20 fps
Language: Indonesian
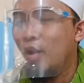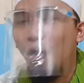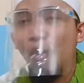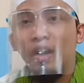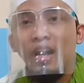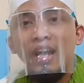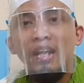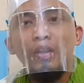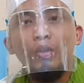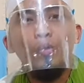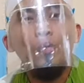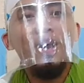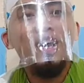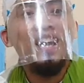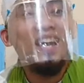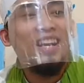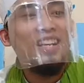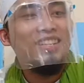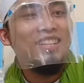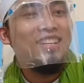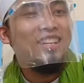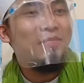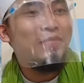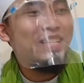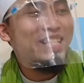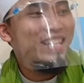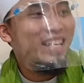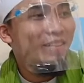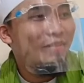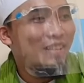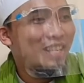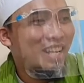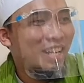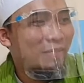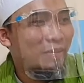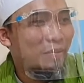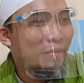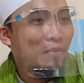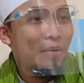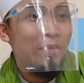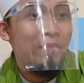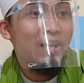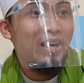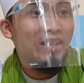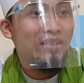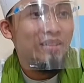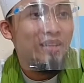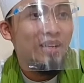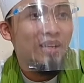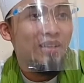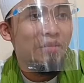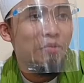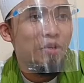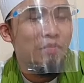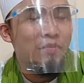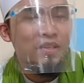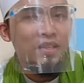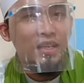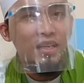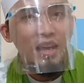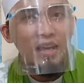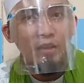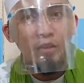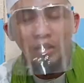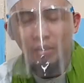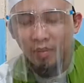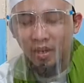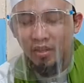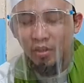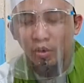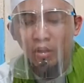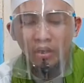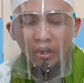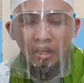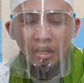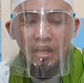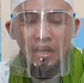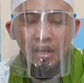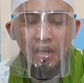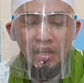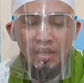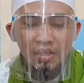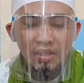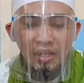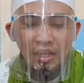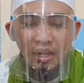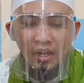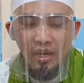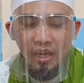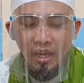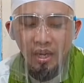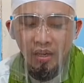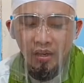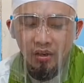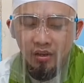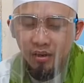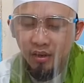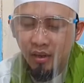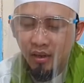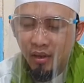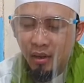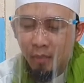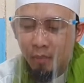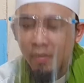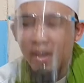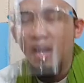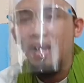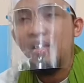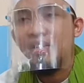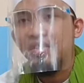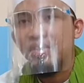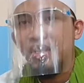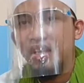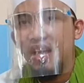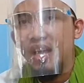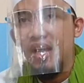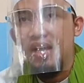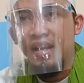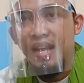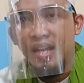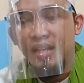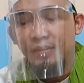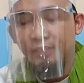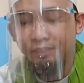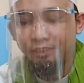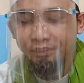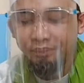Orang tua yang rajin ke masjid, misalnya bapak-bapak sering ketemu di masjid, nah itu termasuk sinin ma'asiyanah.